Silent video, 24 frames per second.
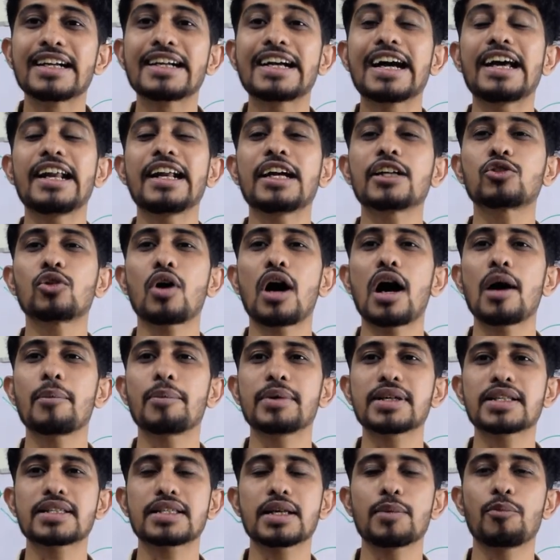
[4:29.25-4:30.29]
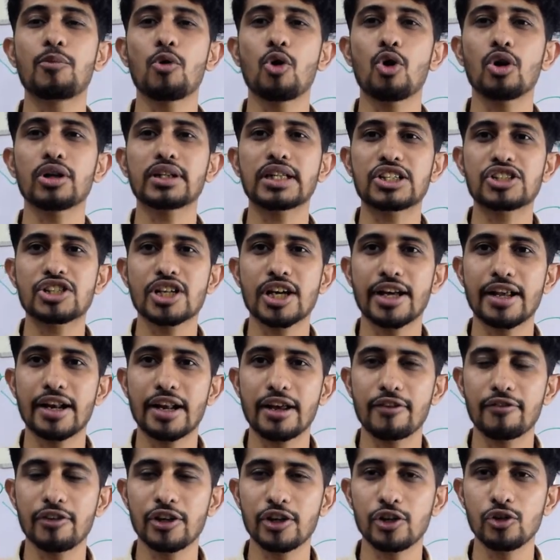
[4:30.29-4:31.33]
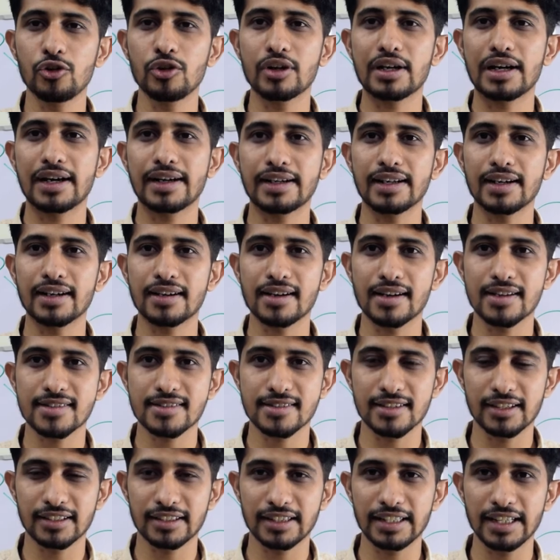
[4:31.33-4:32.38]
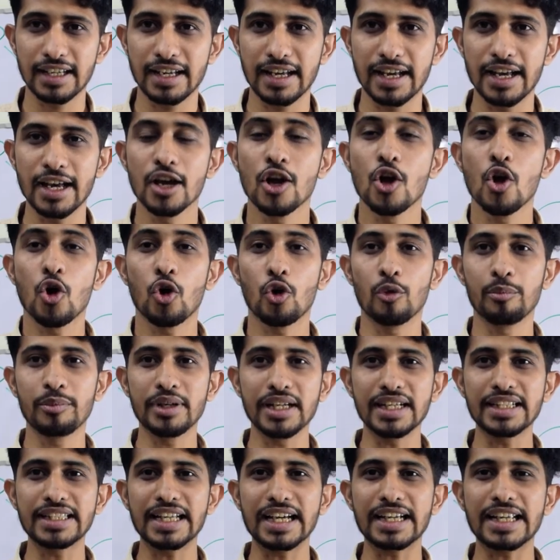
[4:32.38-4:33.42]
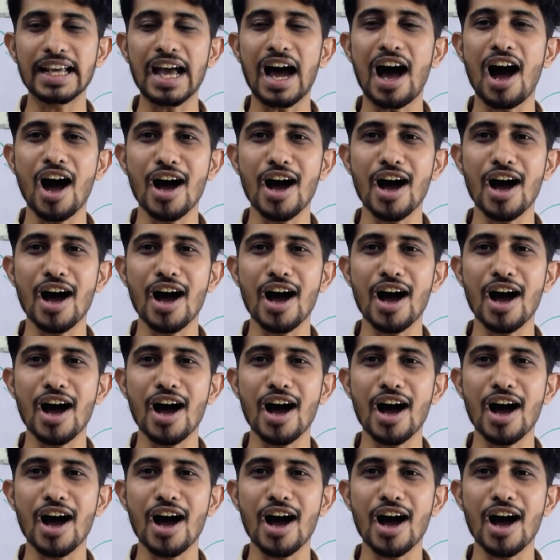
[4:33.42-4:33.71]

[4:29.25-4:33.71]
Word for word: करें तो आप इससे बहुत अच्छा रेवेन्यू इकट्ठा कर सकते हैं उम्मीद है कि